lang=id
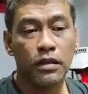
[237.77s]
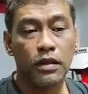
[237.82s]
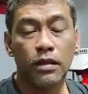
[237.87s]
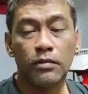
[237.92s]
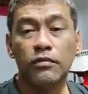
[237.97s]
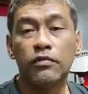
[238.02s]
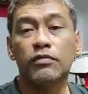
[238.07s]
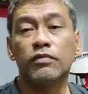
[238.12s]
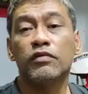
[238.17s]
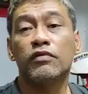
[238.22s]

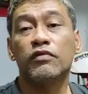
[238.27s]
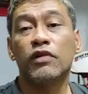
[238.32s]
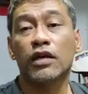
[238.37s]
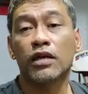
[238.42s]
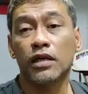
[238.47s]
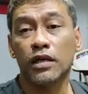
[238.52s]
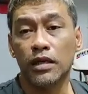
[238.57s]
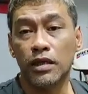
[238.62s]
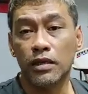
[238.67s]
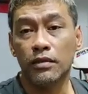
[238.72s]
kamu
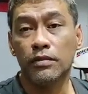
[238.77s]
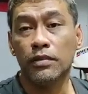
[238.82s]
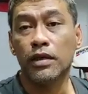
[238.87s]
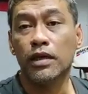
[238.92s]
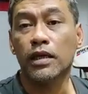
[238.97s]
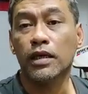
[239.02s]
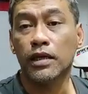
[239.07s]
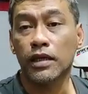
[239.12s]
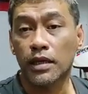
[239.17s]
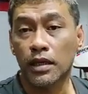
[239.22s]
mewakili
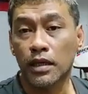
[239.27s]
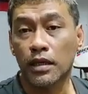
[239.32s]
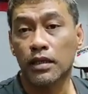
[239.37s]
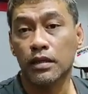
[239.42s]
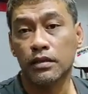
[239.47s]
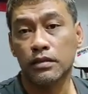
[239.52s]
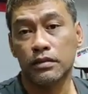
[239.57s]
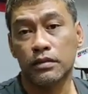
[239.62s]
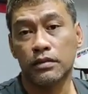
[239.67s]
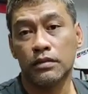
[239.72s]

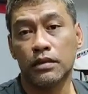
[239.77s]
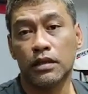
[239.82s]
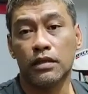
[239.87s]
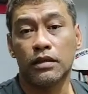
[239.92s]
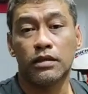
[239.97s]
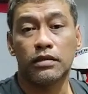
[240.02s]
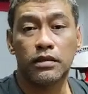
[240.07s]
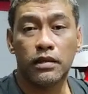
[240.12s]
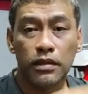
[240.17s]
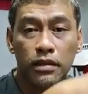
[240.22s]
mereka
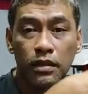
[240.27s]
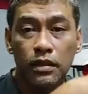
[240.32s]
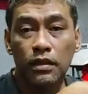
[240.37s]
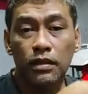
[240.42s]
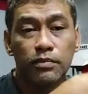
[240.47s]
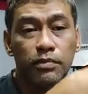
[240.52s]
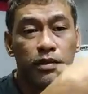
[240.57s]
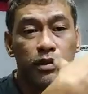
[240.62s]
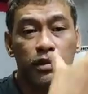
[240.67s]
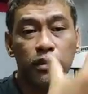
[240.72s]
karena saya
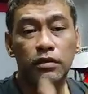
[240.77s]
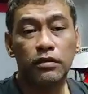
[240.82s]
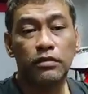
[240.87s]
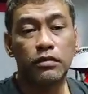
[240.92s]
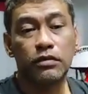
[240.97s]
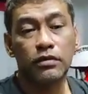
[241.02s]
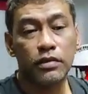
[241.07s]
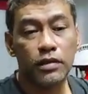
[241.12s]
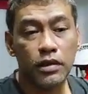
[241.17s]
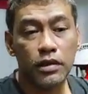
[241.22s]
bikin
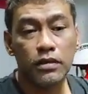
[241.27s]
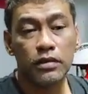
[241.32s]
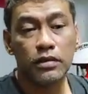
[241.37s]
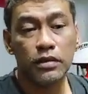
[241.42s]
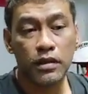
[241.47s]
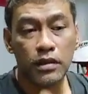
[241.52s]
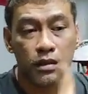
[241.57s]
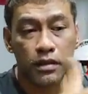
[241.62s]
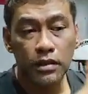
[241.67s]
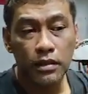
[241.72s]
konten
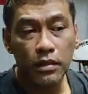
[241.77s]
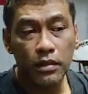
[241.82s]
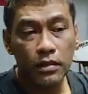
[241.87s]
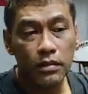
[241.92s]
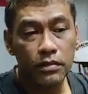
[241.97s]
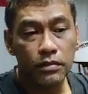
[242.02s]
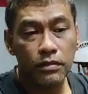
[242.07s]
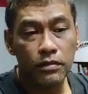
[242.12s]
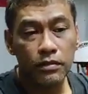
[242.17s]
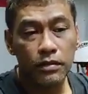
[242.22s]

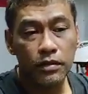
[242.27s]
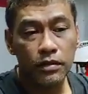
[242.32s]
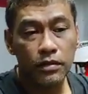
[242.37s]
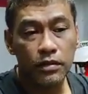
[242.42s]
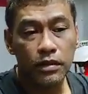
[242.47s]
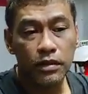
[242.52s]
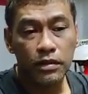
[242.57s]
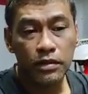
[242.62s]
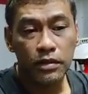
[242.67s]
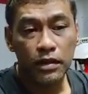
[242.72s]
saya
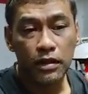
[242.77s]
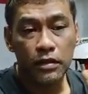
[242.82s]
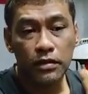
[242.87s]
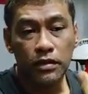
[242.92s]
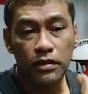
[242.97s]
mengeser